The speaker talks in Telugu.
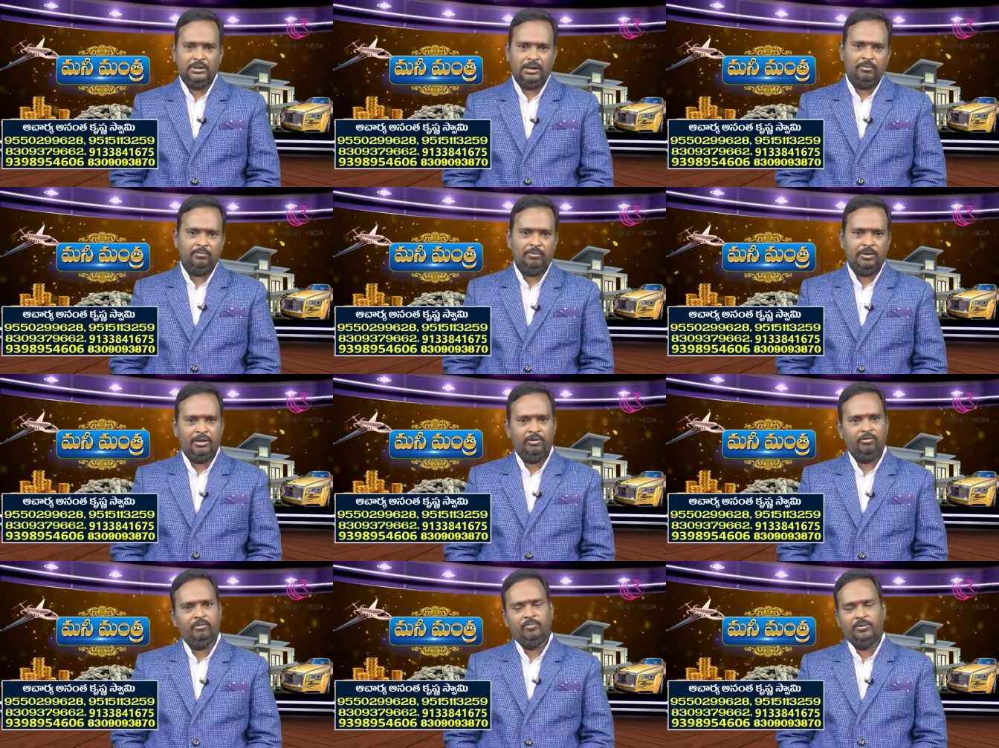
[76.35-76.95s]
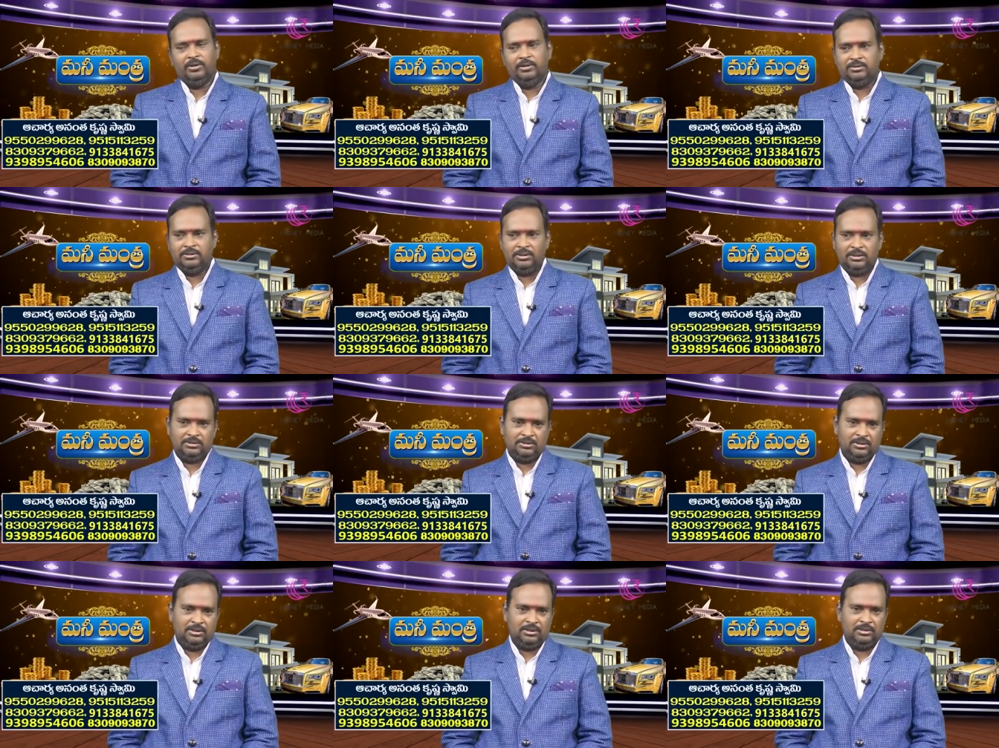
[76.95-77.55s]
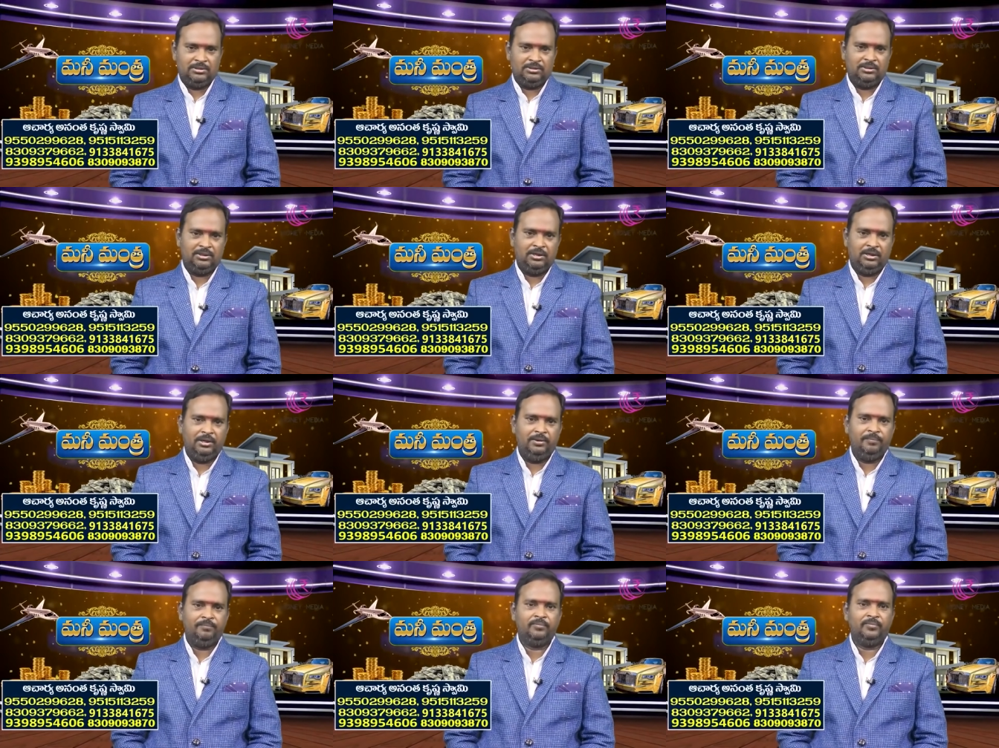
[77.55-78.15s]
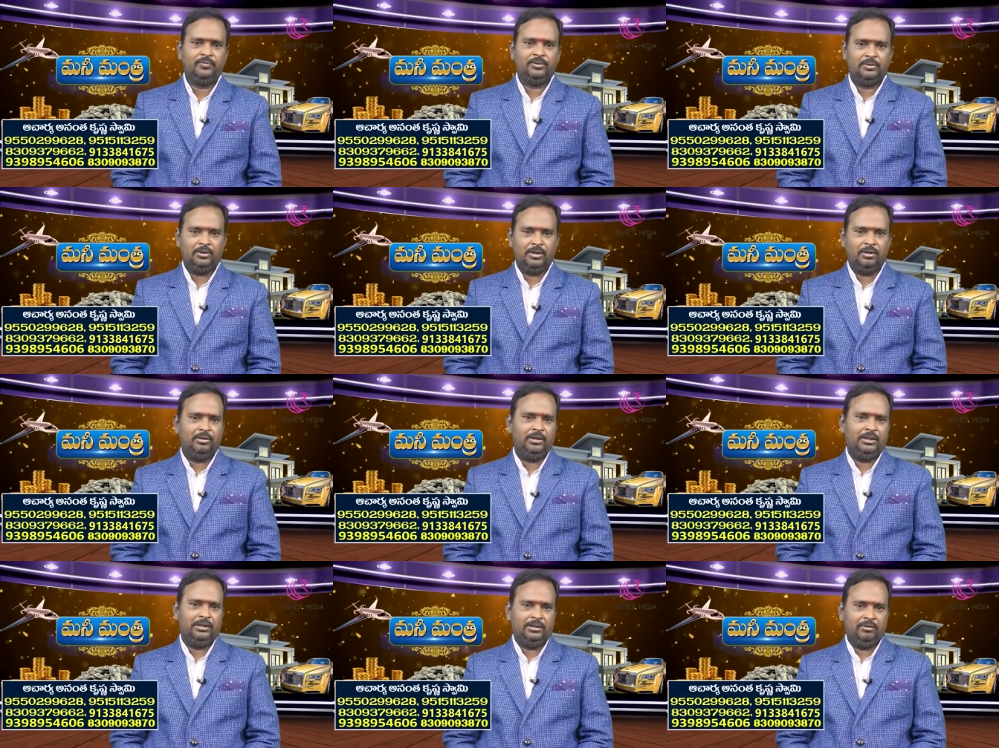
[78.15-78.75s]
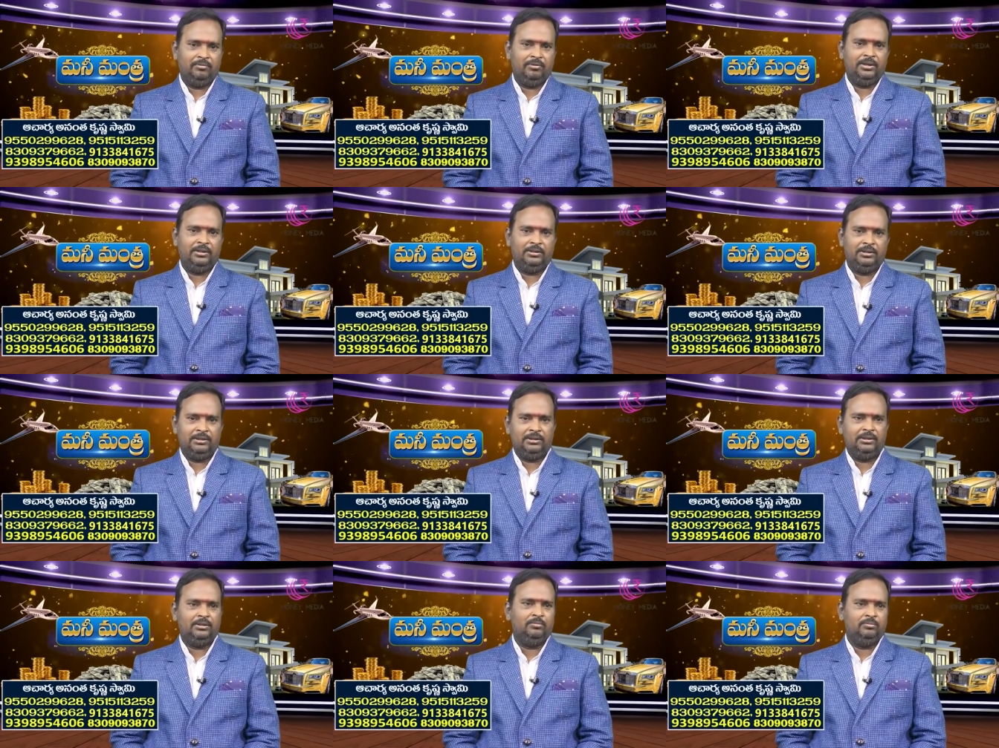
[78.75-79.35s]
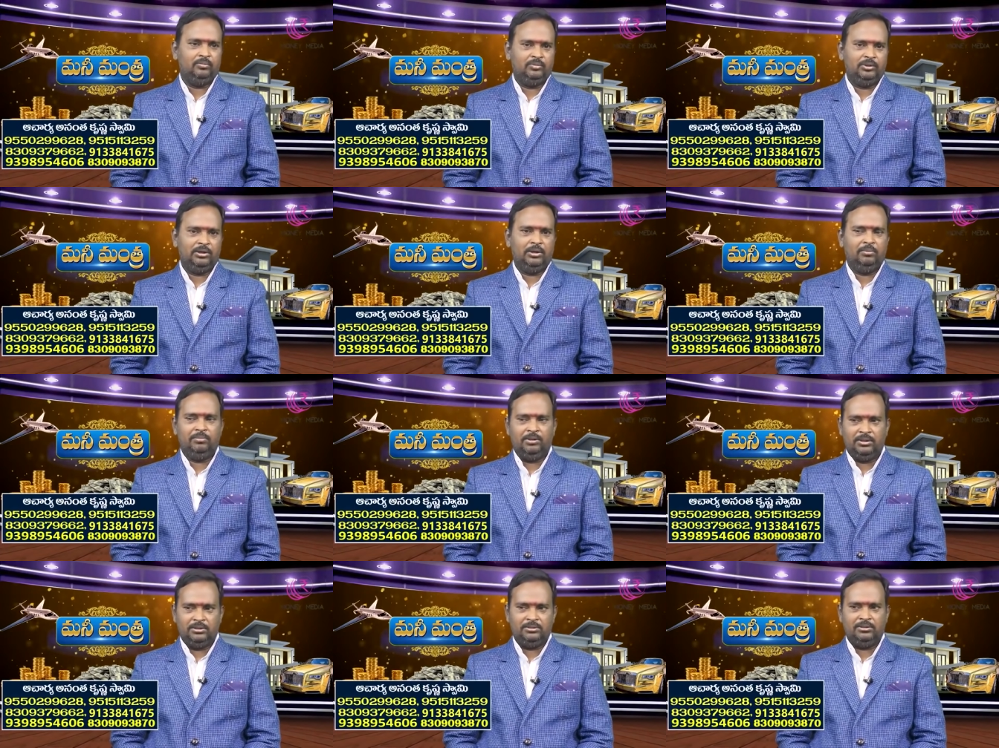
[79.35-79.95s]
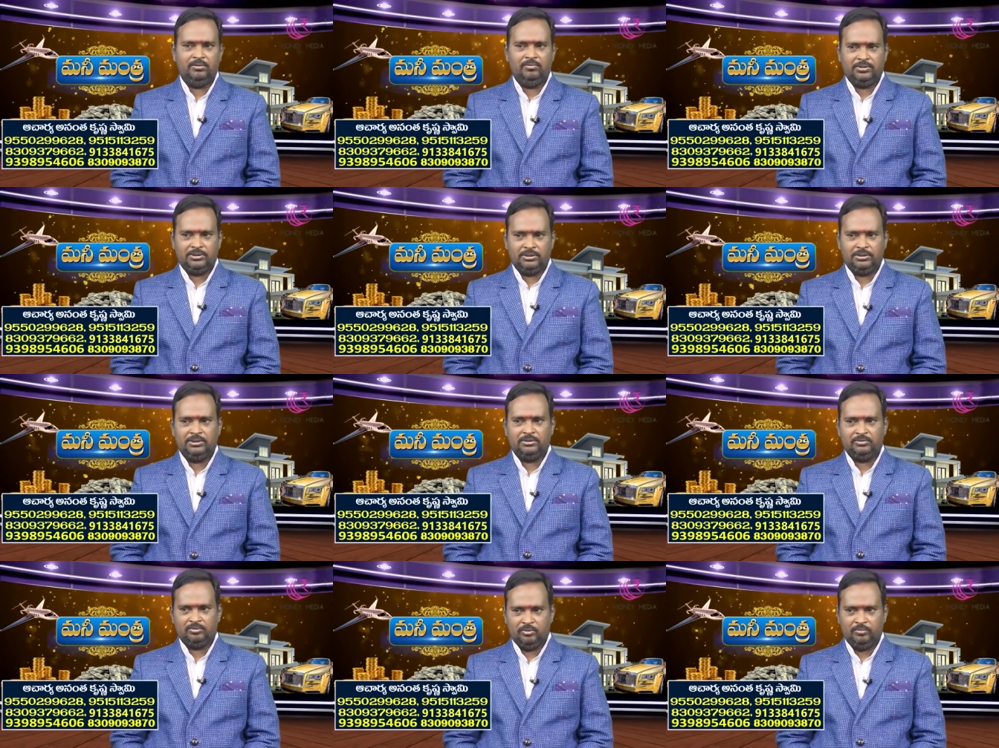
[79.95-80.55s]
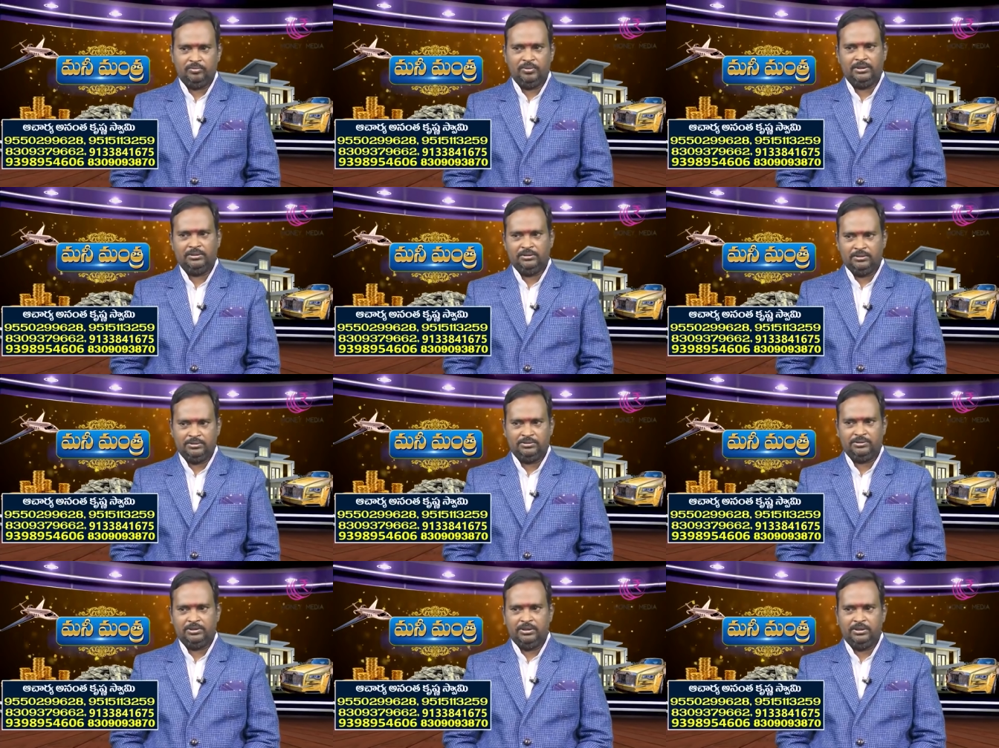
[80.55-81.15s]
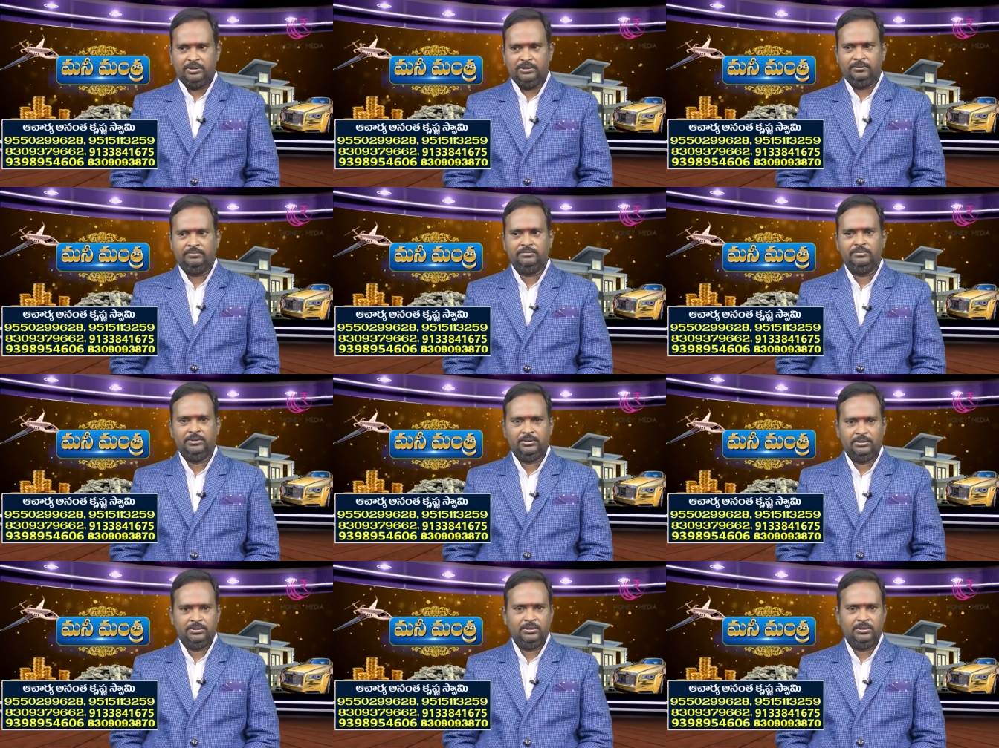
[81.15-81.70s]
దాని ప్రకారం మనం చేస్తాం ఖచ్చితంగా కానీ ఎంత వీలైతే అంతా ముందుగా మీరు రిజర్వేషన్ చేసుకునే ప్రయత్నం చేయండి